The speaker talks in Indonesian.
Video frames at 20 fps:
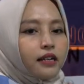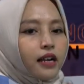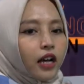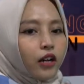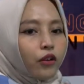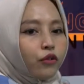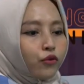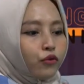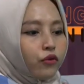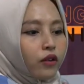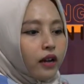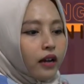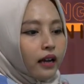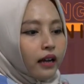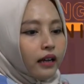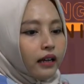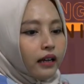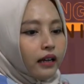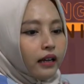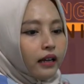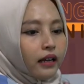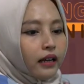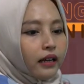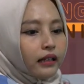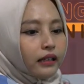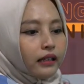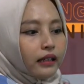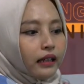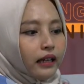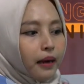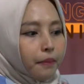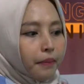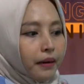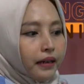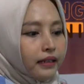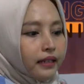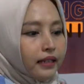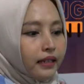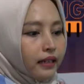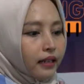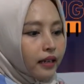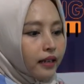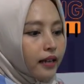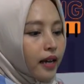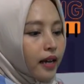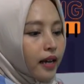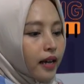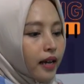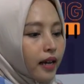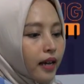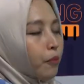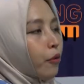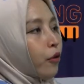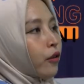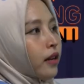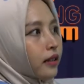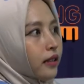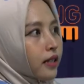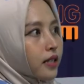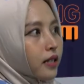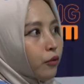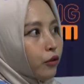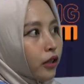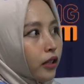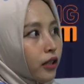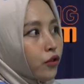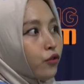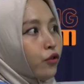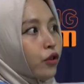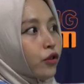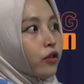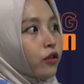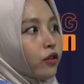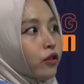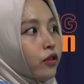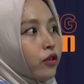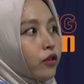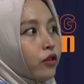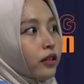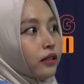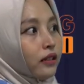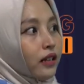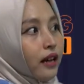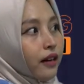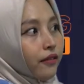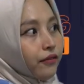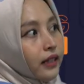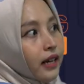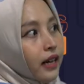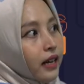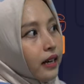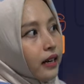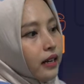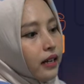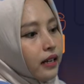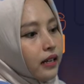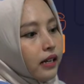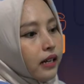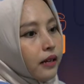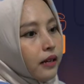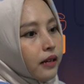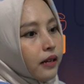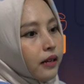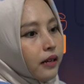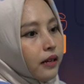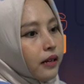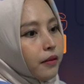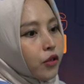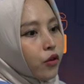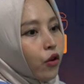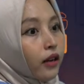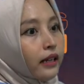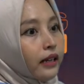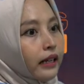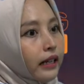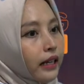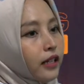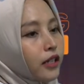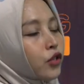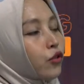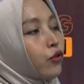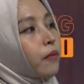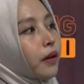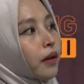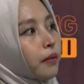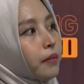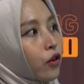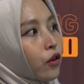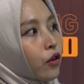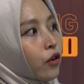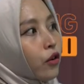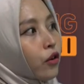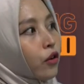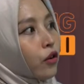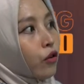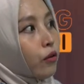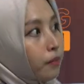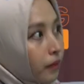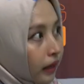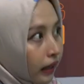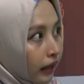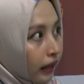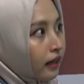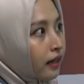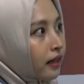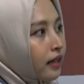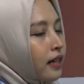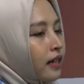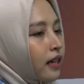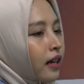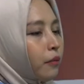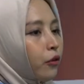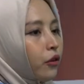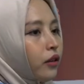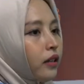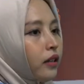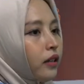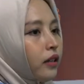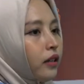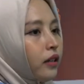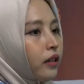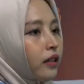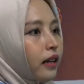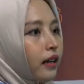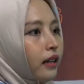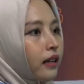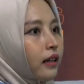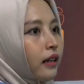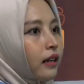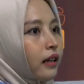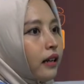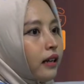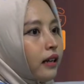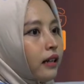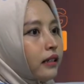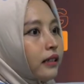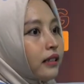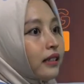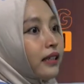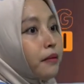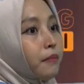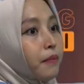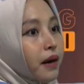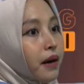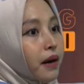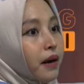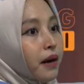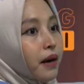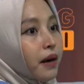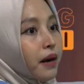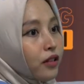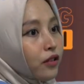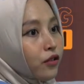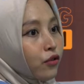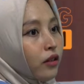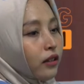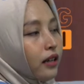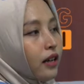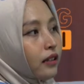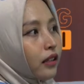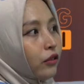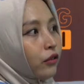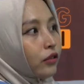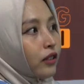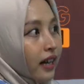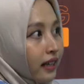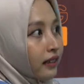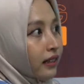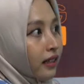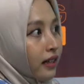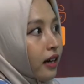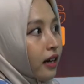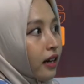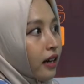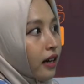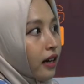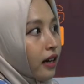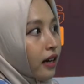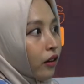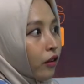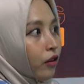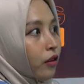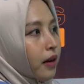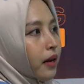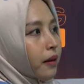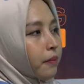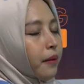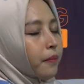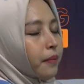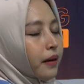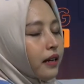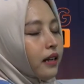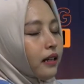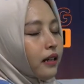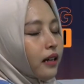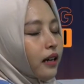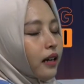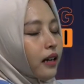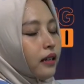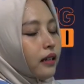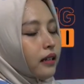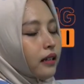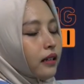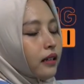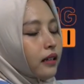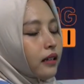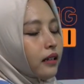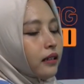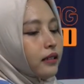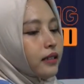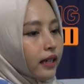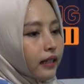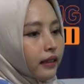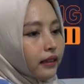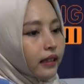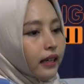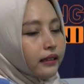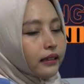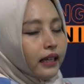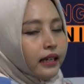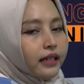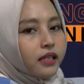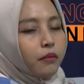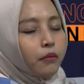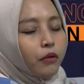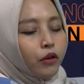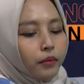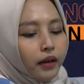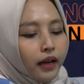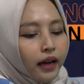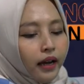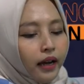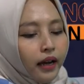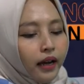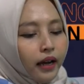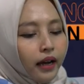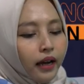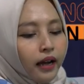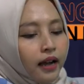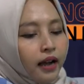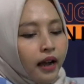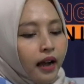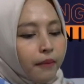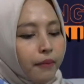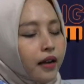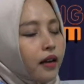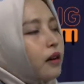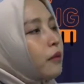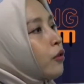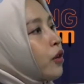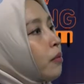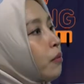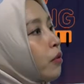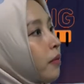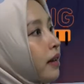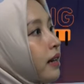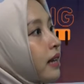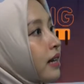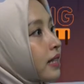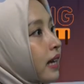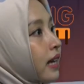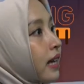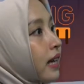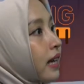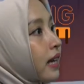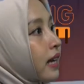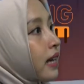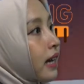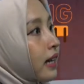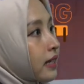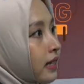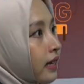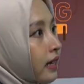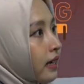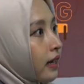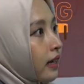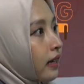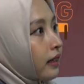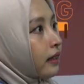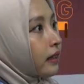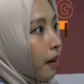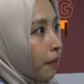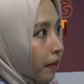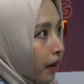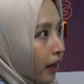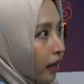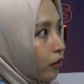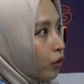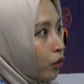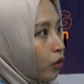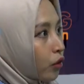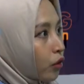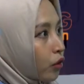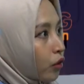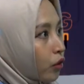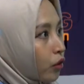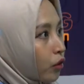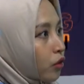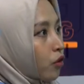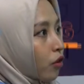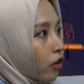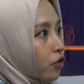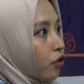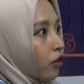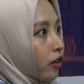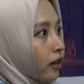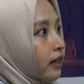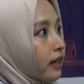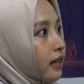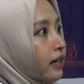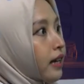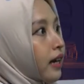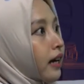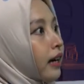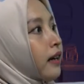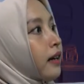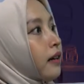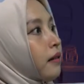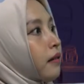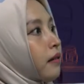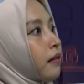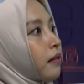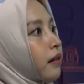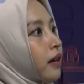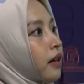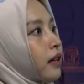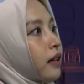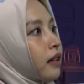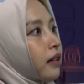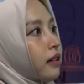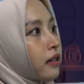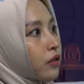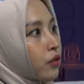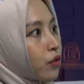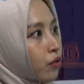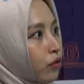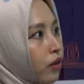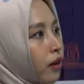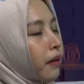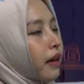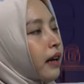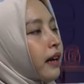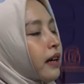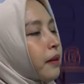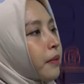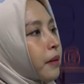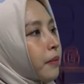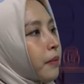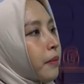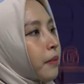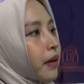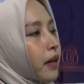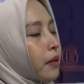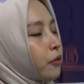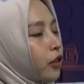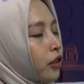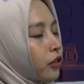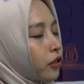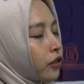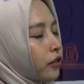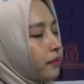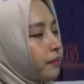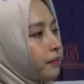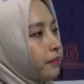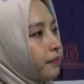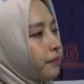kalau sudah apa di dapodik tersebut ini juga sudah terdaftar uh, sekolah negeri ini sudah melebihi rombel, kemudian uh, ini bahkan sudah tiga tahun terakhir tadi kalau yeah, apa apa Deni uh, cerita tadi sebelumnya. Apakah kemudian belum ada sanksi yang diterapkan untuk sekolah-sekolah negeri yang uh, sudah melanggar Permendikbud itu? Yeah.